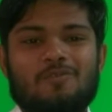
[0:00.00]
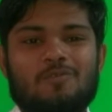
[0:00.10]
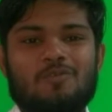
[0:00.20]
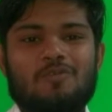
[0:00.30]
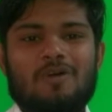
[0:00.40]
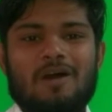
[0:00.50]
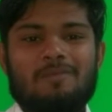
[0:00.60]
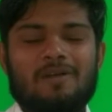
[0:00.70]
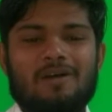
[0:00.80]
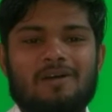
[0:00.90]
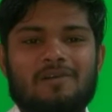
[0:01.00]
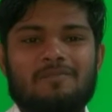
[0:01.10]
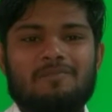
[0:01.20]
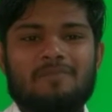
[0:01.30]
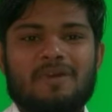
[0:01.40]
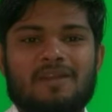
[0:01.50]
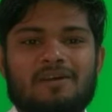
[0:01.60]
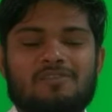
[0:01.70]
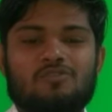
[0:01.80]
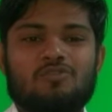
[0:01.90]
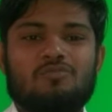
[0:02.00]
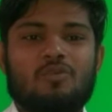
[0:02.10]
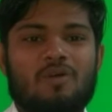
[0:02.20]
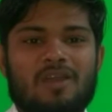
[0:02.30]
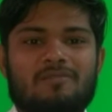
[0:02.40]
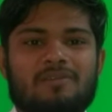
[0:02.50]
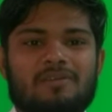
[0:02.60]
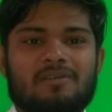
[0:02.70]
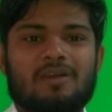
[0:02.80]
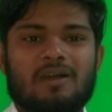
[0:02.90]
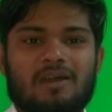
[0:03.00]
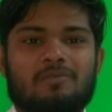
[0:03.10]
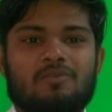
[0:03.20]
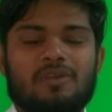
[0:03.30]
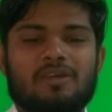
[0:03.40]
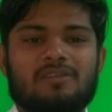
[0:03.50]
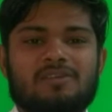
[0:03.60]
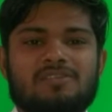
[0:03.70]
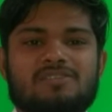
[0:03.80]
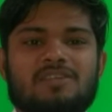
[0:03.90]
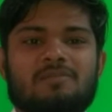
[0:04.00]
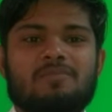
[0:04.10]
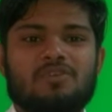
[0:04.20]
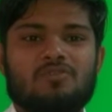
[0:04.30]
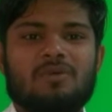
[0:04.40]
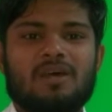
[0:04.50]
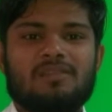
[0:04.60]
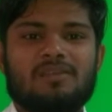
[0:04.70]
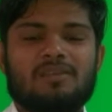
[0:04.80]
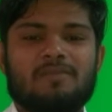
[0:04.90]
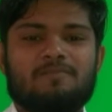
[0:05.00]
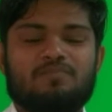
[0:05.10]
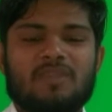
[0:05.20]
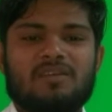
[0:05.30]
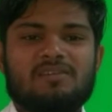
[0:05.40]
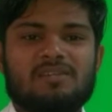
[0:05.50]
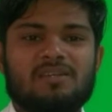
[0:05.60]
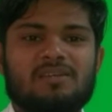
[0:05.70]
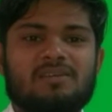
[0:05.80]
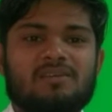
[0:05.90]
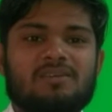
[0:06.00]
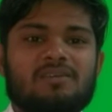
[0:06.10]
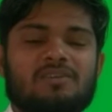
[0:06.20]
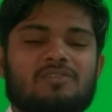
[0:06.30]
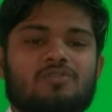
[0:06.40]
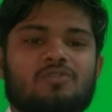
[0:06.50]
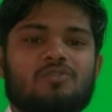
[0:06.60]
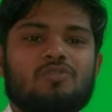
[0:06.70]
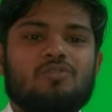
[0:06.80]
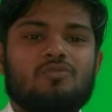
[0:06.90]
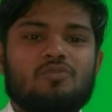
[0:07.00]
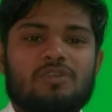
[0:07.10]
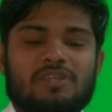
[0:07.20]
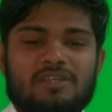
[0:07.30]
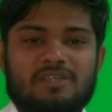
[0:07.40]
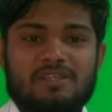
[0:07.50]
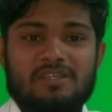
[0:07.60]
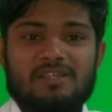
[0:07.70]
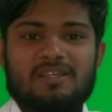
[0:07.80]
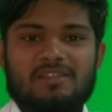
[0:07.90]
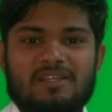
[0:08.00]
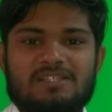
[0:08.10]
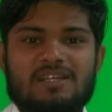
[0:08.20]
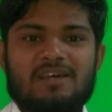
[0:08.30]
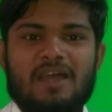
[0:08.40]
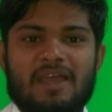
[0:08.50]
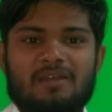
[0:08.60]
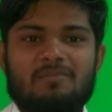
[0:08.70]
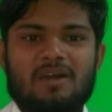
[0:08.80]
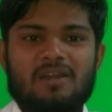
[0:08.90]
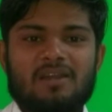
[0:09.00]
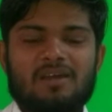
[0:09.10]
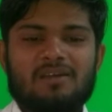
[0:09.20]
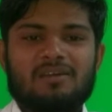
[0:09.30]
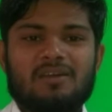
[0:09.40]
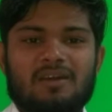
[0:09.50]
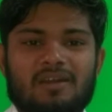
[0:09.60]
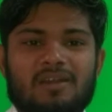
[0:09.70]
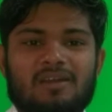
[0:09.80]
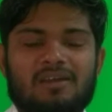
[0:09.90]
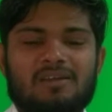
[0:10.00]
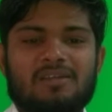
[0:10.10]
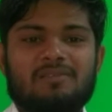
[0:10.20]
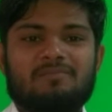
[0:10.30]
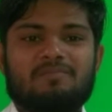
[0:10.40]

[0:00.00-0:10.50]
वो आपका मेरा तो मोबाइल भी ख़राब हो गया था जिससे हम वीडियो बनाते हैं ठीक है तो ये इतना ज़्यादा हैंग मारने लगा करने लगा कि